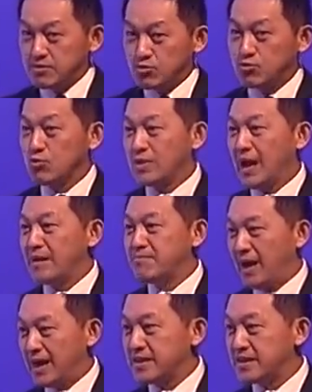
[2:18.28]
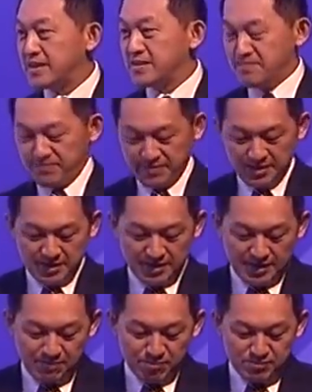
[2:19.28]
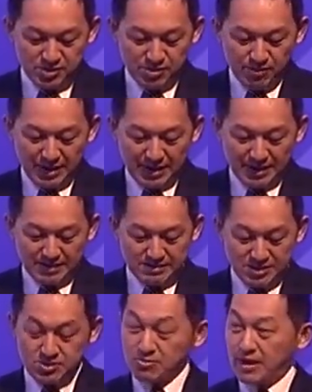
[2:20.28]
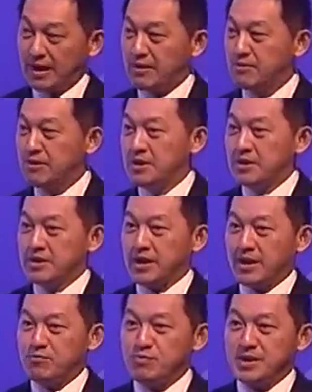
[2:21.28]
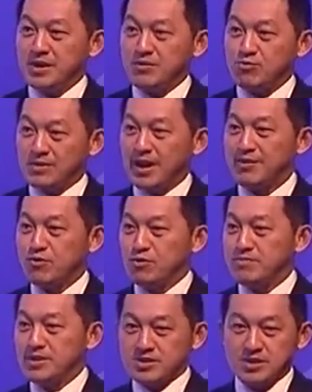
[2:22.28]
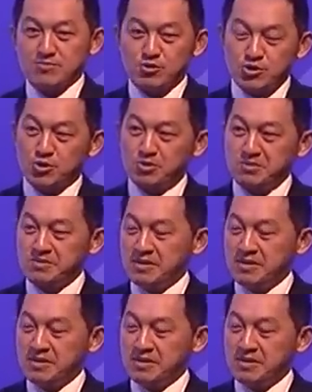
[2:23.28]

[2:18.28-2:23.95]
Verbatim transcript: ทุกๆด้านมากยิ่งขึ้นและผมเชื่อว่าที่สุดแล้วแขกผู้มีเกียรติทุกท่านรวมถึงสื่อมวลชน